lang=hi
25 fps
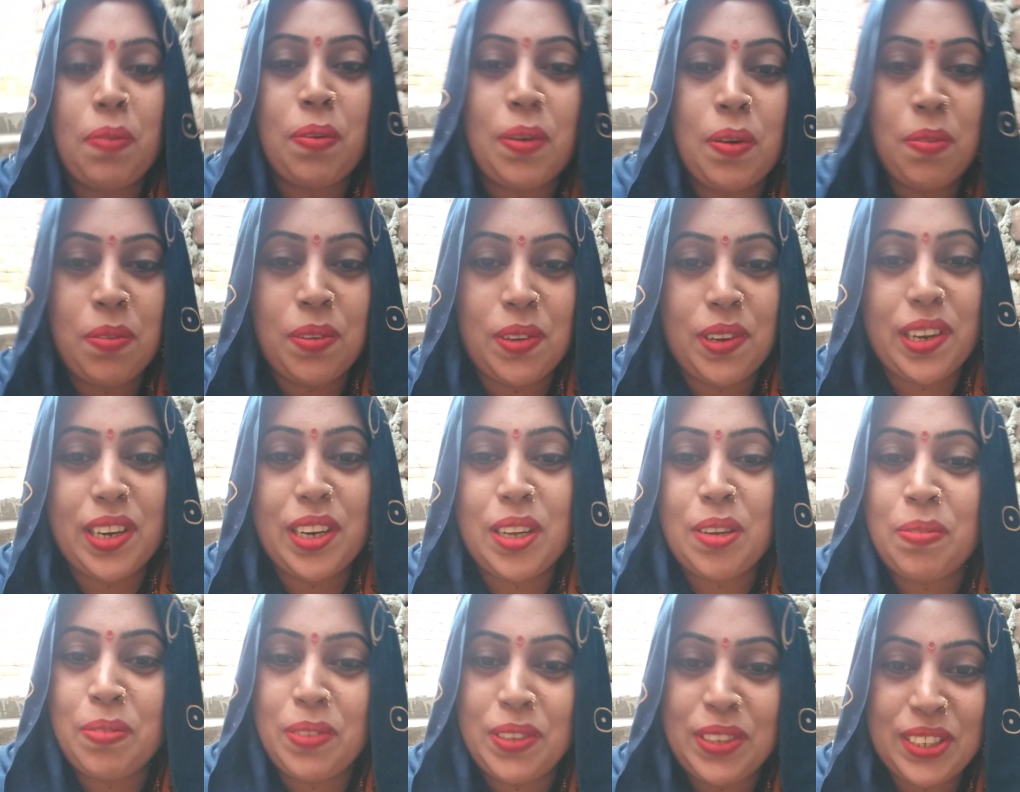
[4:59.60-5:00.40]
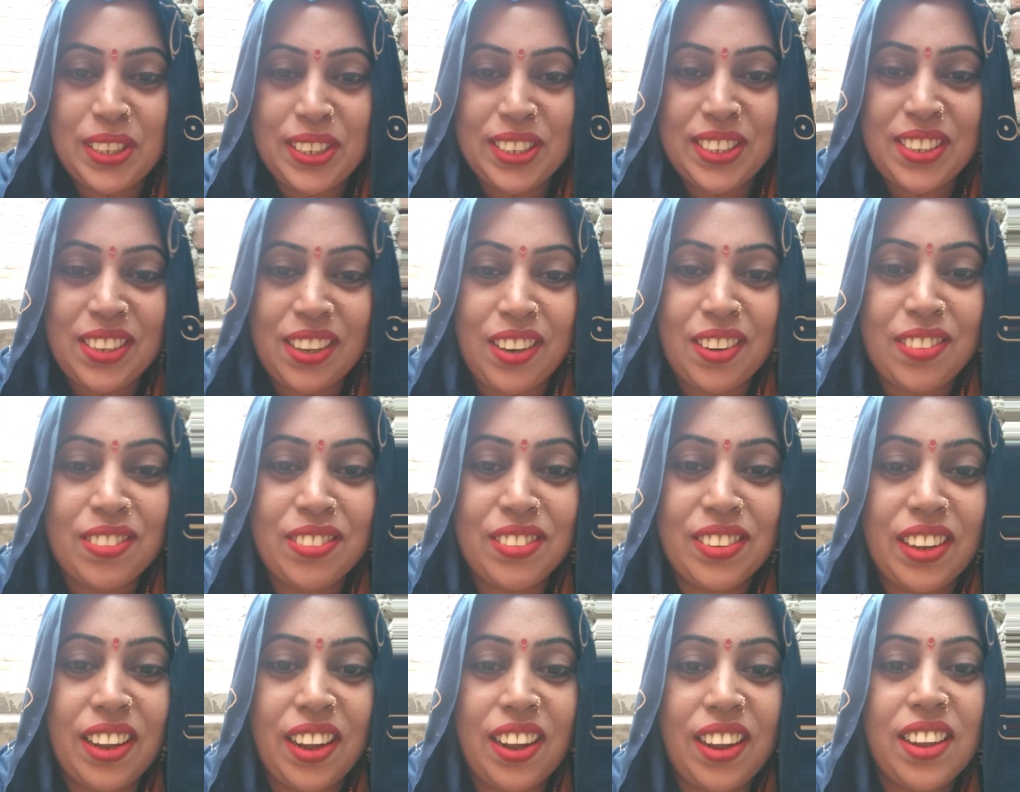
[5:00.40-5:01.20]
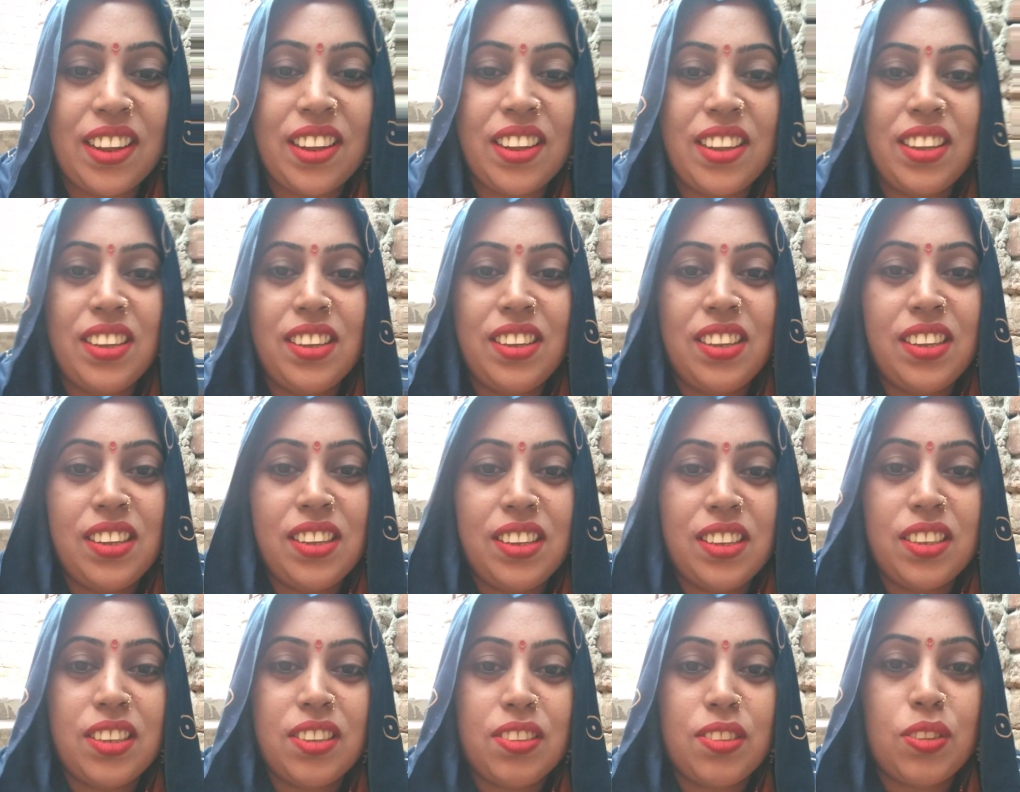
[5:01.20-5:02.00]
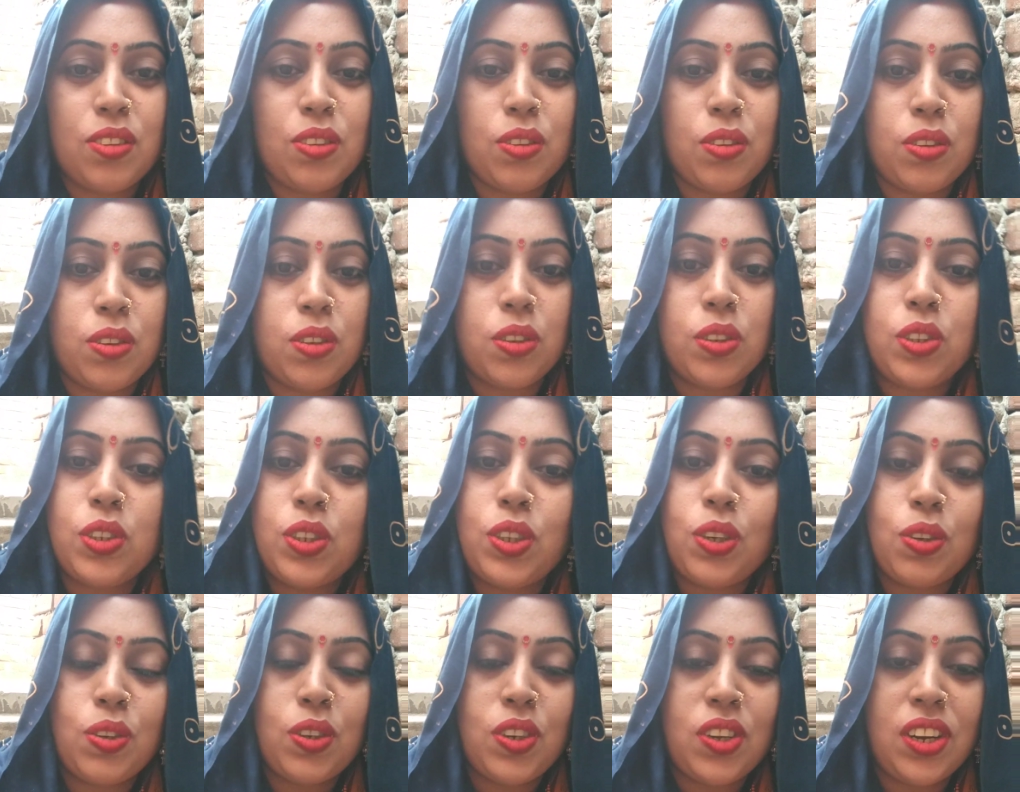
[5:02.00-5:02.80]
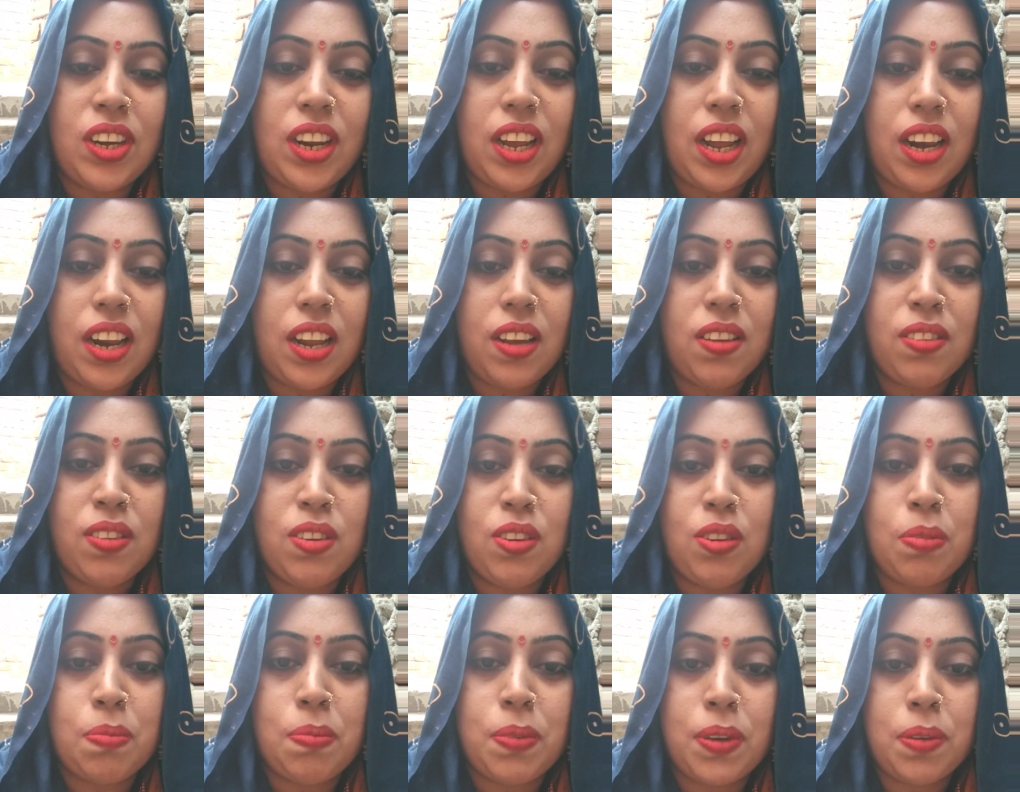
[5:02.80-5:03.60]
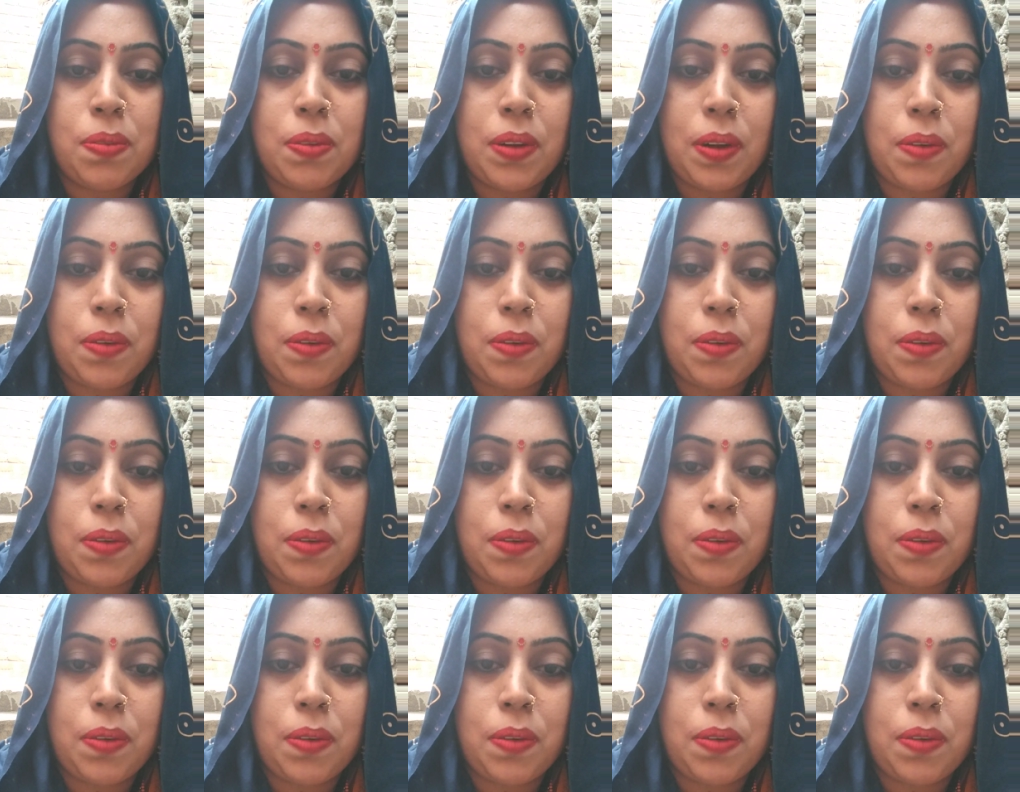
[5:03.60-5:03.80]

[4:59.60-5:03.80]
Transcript: पापा बोल रहे हम नीचे चलूँगा तो चौकी डाला हुआ ऊपर